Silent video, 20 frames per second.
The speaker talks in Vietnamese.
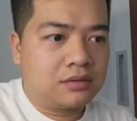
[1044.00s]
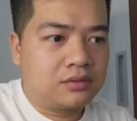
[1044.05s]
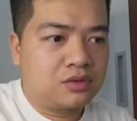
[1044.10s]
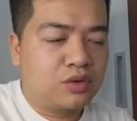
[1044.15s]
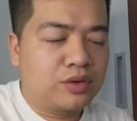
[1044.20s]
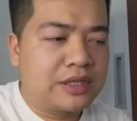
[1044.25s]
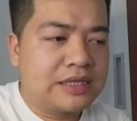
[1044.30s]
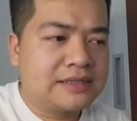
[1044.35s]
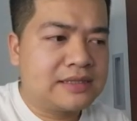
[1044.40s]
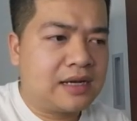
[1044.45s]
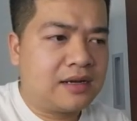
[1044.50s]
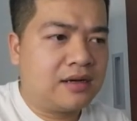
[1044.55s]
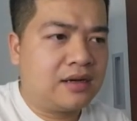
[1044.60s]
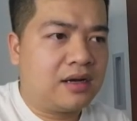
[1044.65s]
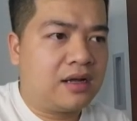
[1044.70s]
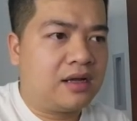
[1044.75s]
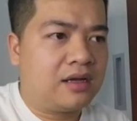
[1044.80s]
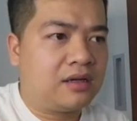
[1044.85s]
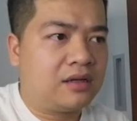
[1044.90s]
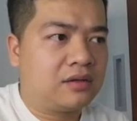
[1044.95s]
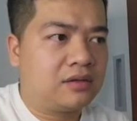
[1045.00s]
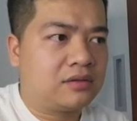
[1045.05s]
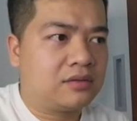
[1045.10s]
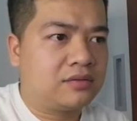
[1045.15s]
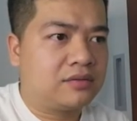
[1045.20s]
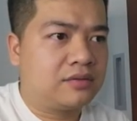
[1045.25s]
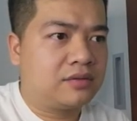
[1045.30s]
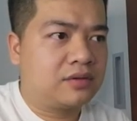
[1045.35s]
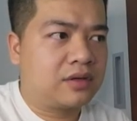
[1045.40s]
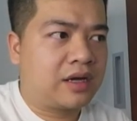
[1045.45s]
tôi nghĩ rằng là
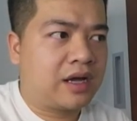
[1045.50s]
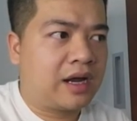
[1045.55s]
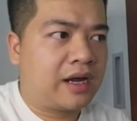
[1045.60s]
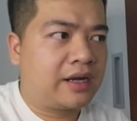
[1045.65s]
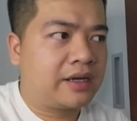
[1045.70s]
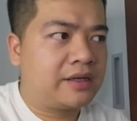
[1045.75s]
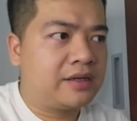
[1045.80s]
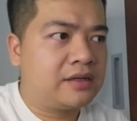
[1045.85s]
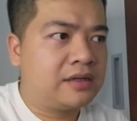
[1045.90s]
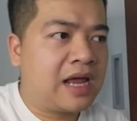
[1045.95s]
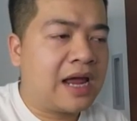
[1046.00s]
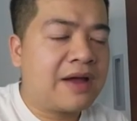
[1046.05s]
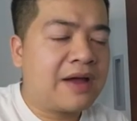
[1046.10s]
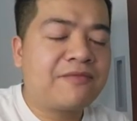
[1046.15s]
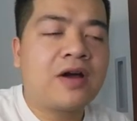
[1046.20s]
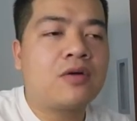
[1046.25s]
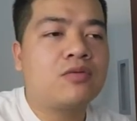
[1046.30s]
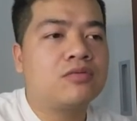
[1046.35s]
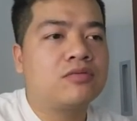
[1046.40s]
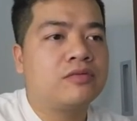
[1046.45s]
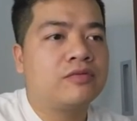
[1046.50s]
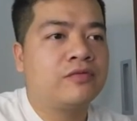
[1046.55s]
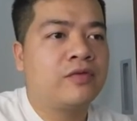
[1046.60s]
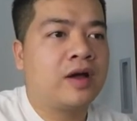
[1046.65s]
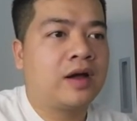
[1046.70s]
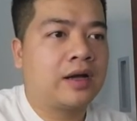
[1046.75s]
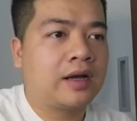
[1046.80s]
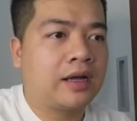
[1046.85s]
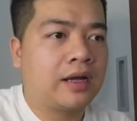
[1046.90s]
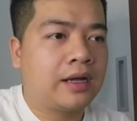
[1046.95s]
cái tham vọng
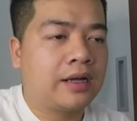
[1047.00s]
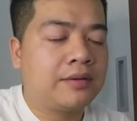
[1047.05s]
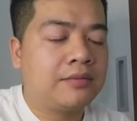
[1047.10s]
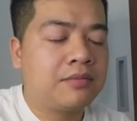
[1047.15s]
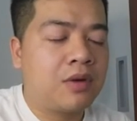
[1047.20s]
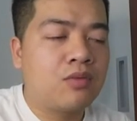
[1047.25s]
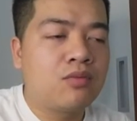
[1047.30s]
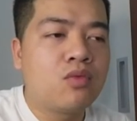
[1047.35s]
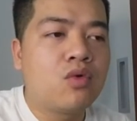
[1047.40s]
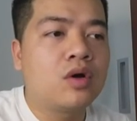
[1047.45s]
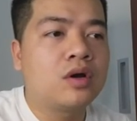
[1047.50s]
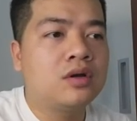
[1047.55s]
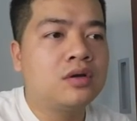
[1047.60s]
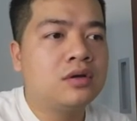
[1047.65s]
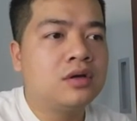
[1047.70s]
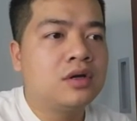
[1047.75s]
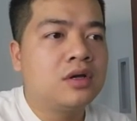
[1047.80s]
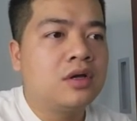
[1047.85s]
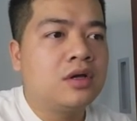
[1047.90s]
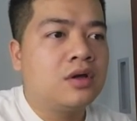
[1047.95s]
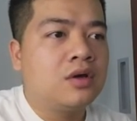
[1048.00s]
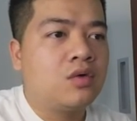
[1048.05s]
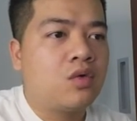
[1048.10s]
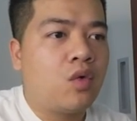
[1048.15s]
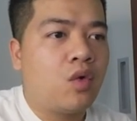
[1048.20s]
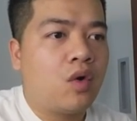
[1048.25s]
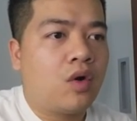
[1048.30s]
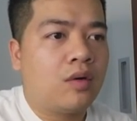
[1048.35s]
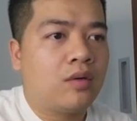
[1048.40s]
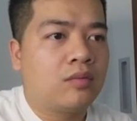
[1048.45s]
và cái mong muốn
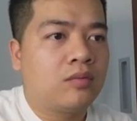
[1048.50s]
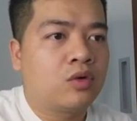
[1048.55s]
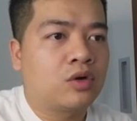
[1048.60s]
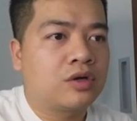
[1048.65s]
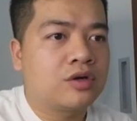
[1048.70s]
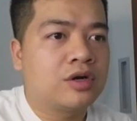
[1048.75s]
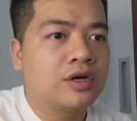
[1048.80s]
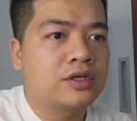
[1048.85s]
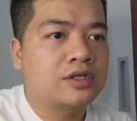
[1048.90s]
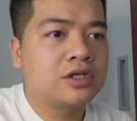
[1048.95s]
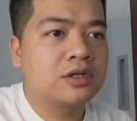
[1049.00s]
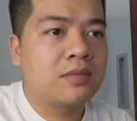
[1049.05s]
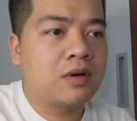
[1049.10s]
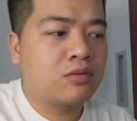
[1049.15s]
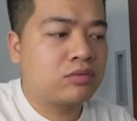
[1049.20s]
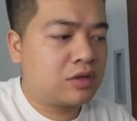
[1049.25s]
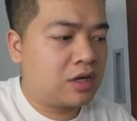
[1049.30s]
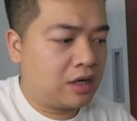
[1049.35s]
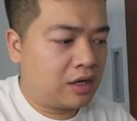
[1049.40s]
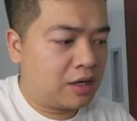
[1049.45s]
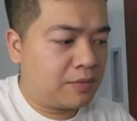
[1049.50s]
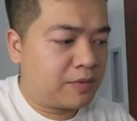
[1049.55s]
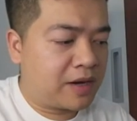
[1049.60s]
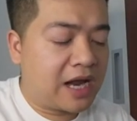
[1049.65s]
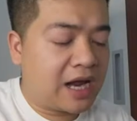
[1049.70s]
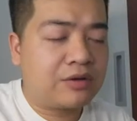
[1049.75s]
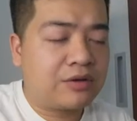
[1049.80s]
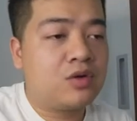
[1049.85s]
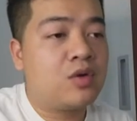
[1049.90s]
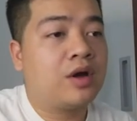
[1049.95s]
của một người chơi bóng đẳng cấp
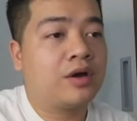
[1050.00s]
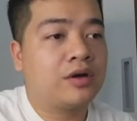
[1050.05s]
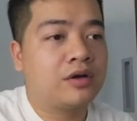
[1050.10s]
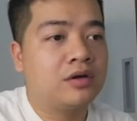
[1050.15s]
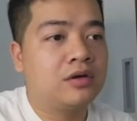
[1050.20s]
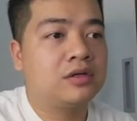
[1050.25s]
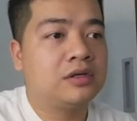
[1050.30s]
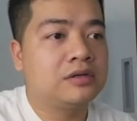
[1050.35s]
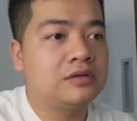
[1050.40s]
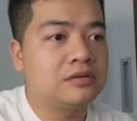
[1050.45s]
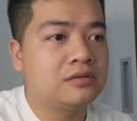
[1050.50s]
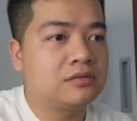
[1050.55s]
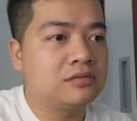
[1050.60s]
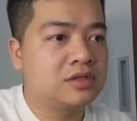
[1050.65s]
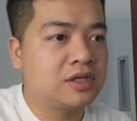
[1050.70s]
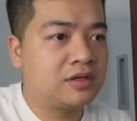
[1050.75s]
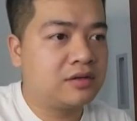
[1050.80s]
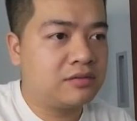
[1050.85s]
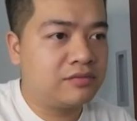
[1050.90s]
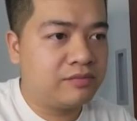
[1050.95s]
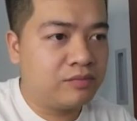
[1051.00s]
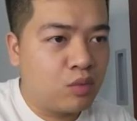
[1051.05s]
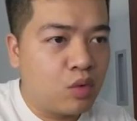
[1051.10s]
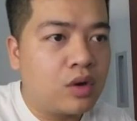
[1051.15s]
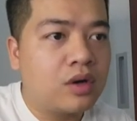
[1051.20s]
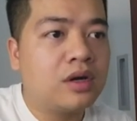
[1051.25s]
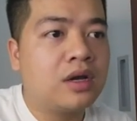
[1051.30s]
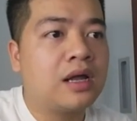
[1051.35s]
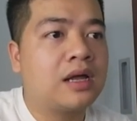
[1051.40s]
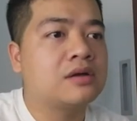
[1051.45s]
cao như Hoàng Đức thì rất
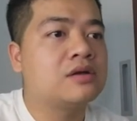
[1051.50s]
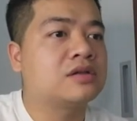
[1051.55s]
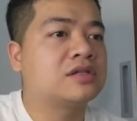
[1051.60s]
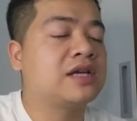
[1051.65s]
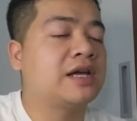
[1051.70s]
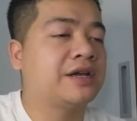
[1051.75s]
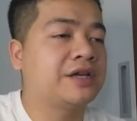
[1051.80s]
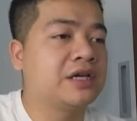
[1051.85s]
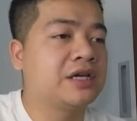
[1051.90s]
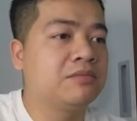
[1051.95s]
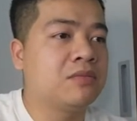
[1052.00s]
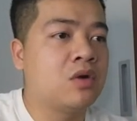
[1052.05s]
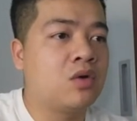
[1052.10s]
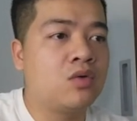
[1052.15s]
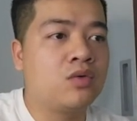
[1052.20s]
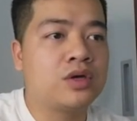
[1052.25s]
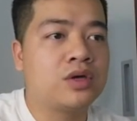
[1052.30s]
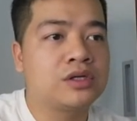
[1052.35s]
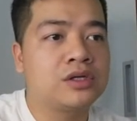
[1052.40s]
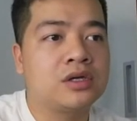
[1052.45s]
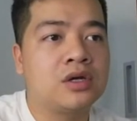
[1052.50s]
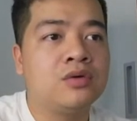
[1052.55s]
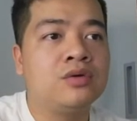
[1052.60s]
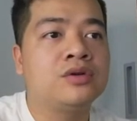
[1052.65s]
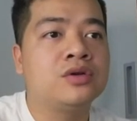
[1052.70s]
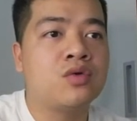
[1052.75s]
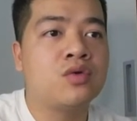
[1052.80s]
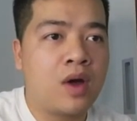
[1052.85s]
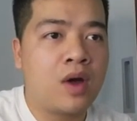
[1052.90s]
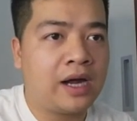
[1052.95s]
muốn là được trải nghiệm bầu không khí thi đấu ở
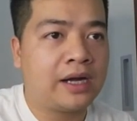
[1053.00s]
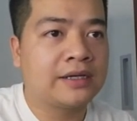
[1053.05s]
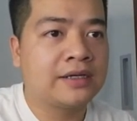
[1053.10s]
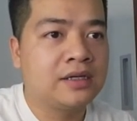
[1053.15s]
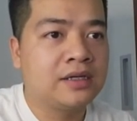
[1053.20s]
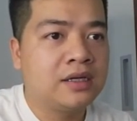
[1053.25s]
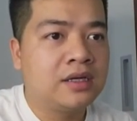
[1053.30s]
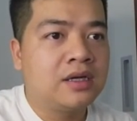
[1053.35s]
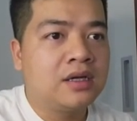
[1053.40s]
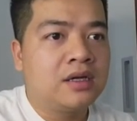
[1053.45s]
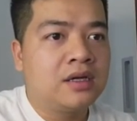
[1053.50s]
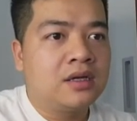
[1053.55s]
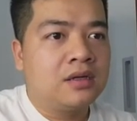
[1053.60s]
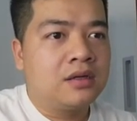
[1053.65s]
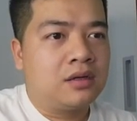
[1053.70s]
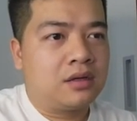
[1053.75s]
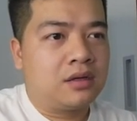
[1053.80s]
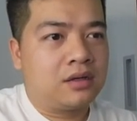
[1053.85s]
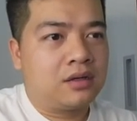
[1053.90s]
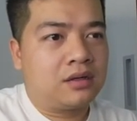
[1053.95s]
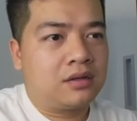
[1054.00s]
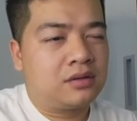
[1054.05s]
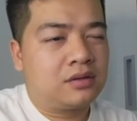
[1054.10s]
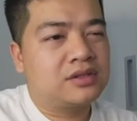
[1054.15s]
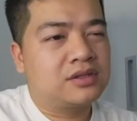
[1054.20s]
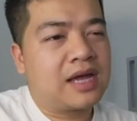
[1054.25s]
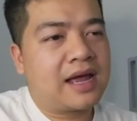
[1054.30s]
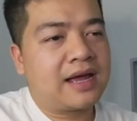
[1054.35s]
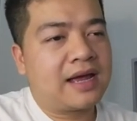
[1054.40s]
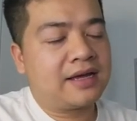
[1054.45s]
nước ngoài. Thực
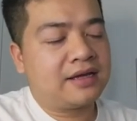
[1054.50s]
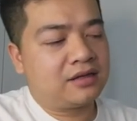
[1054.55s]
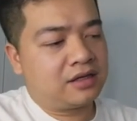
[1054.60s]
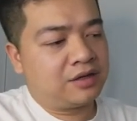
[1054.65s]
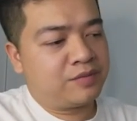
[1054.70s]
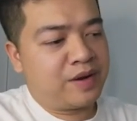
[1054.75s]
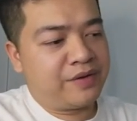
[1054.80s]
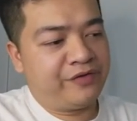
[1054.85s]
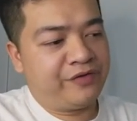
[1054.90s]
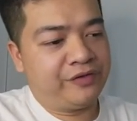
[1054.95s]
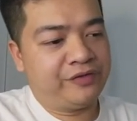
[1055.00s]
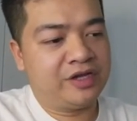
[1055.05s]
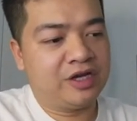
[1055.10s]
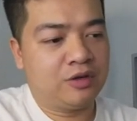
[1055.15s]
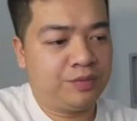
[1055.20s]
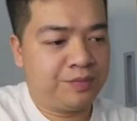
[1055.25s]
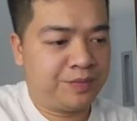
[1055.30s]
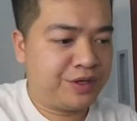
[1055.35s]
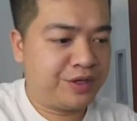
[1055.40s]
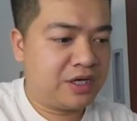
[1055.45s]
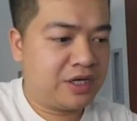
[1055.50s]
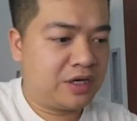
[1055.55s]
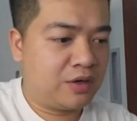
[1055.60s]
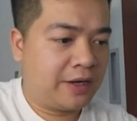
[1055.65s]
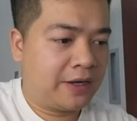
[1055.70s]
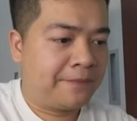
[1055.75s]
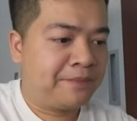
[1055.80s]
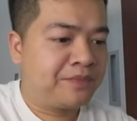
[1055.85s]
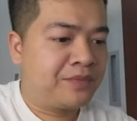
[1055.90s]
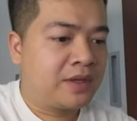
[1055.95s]
ra ấy, các bạn phải hiểu một điều
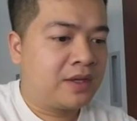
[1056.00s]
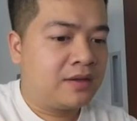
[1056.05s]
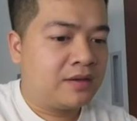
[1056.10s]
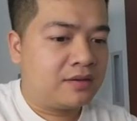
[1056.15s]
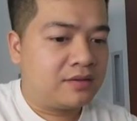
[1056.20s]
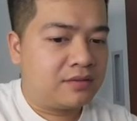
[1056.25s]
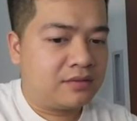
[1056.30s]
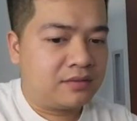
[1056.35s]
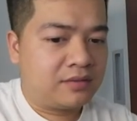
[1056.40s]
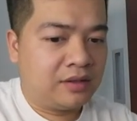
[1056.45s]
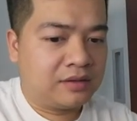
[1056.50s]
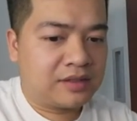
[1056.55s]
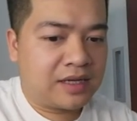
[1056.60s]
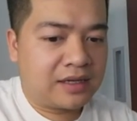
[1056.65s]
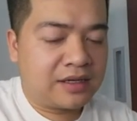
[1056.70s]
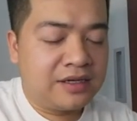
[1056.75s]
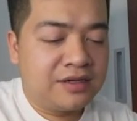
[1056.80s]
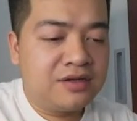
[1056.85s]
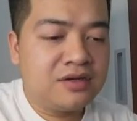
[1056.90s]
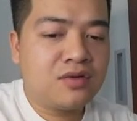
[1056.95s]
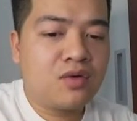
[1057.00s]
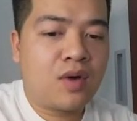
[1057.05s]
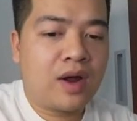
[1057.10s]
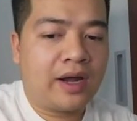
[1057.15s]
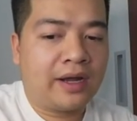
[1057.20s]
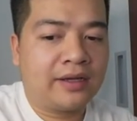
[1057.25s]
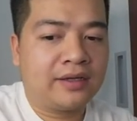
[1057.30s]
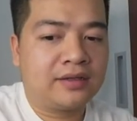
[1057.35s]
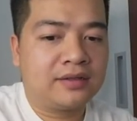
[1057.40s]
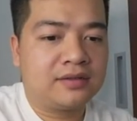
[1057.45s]
là thực ra đi nước
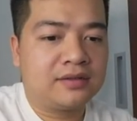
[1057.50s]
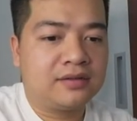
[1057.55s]
ngoài ấy,